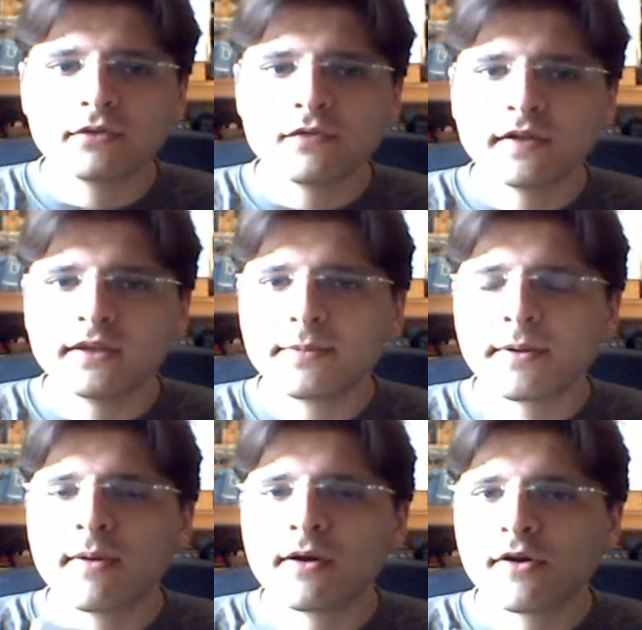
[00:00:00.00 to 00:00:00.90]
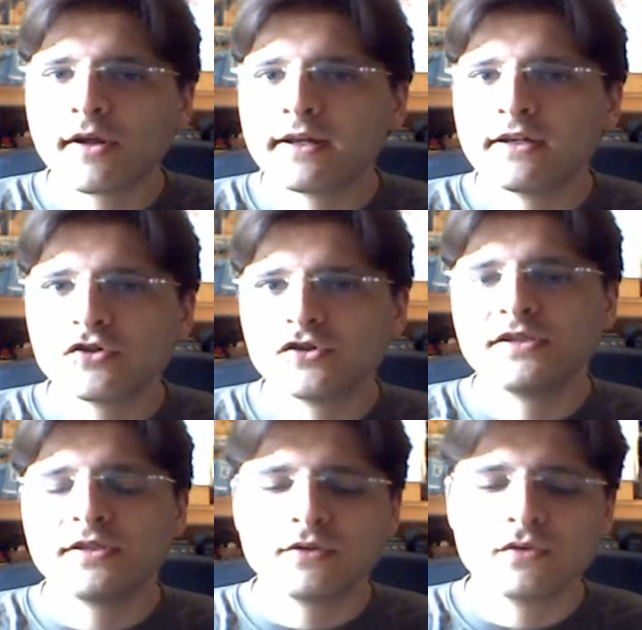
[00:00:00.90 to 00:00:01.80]
Infatti, prima ancora che
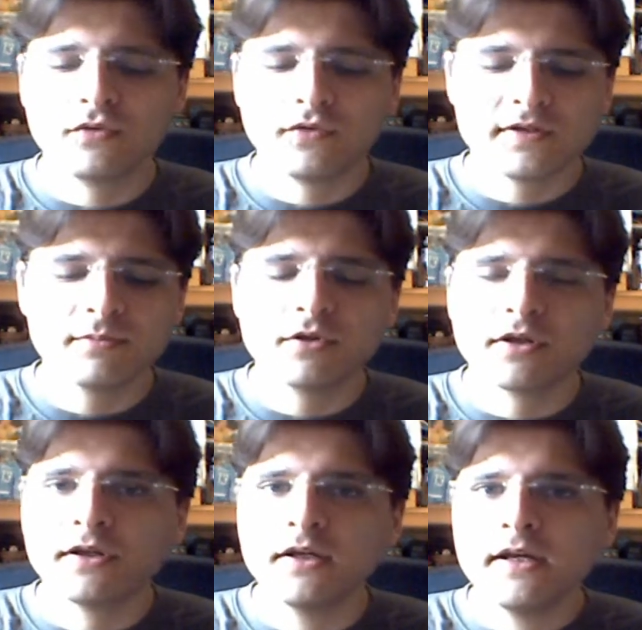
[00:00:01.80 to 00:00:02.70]
nascessero su Facebook